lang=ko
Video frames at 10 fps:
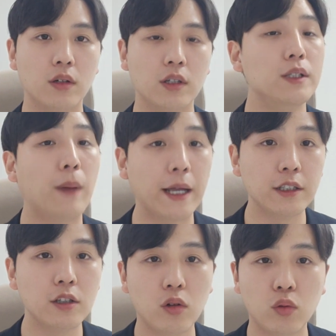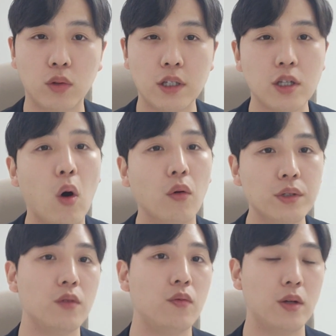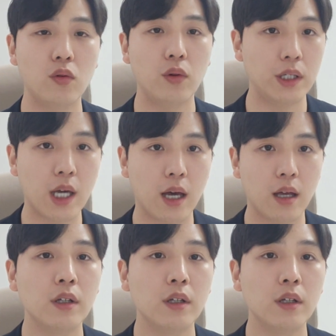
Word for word: 그 많은 걸 도대체 언제 외우고 있냐?